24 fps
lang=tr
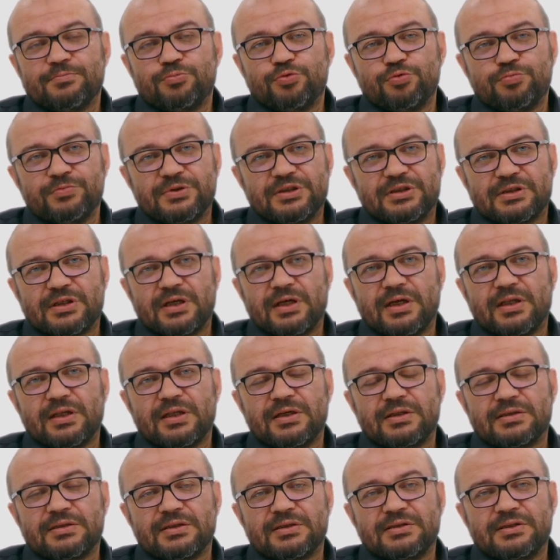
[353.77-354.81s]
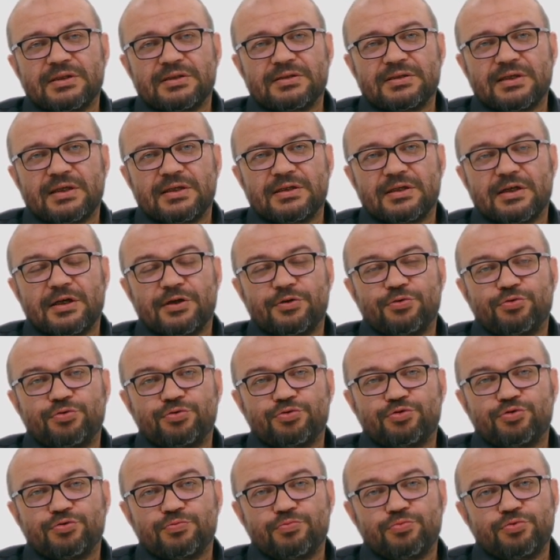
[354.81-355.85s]
bu mısralarda Sezai
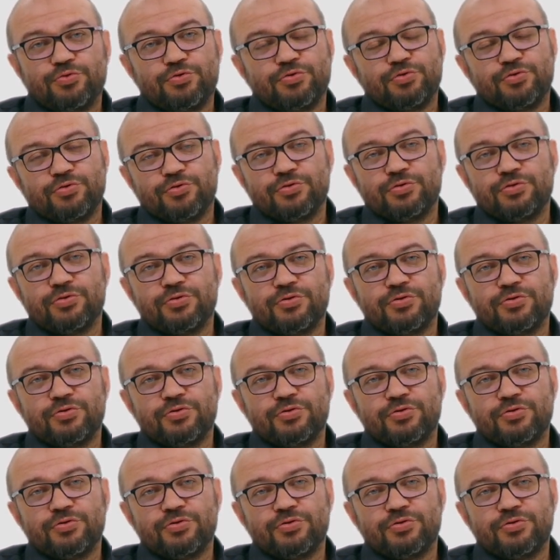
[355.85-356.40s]
Karakoç'un bu